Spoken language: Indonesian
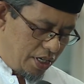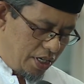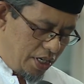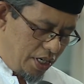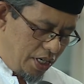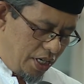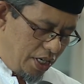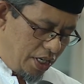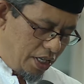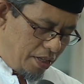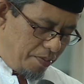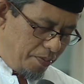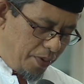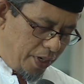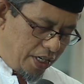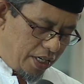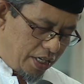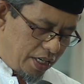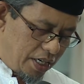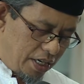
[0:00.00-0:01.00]
Di
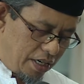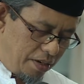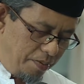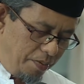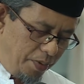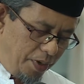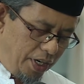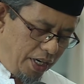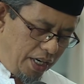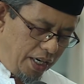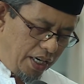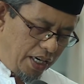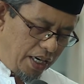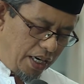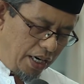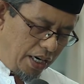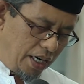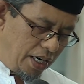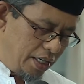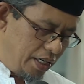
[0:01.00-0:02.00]
tempat kami
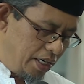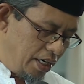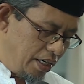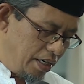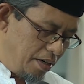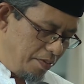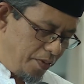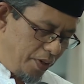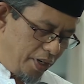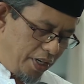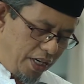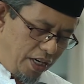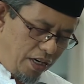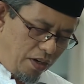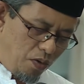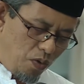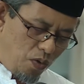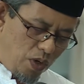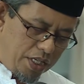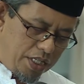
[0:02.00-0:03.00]
ada
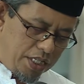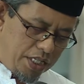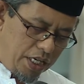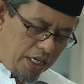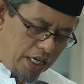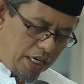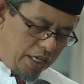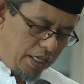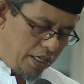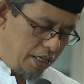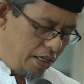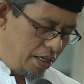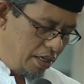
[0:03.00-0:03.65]
namanya wasiat